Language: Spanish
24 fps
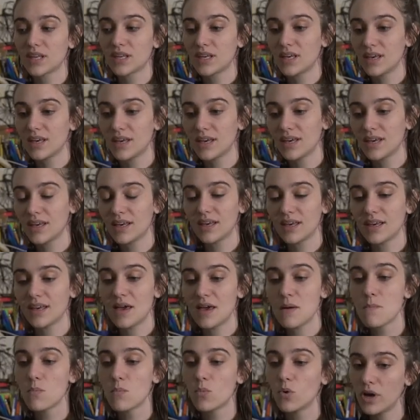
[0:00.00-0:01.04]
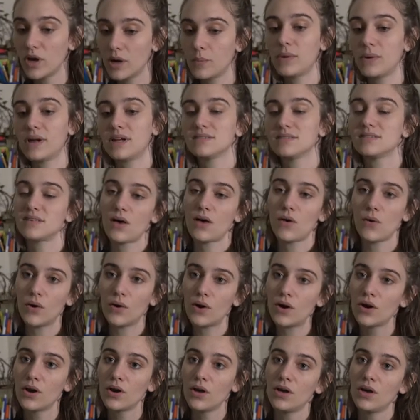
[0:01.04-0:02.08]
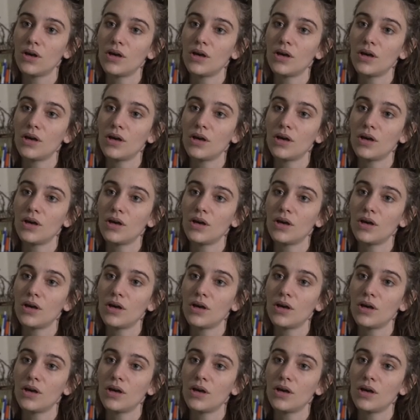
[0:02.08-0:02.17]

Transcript: que es muy esperanzador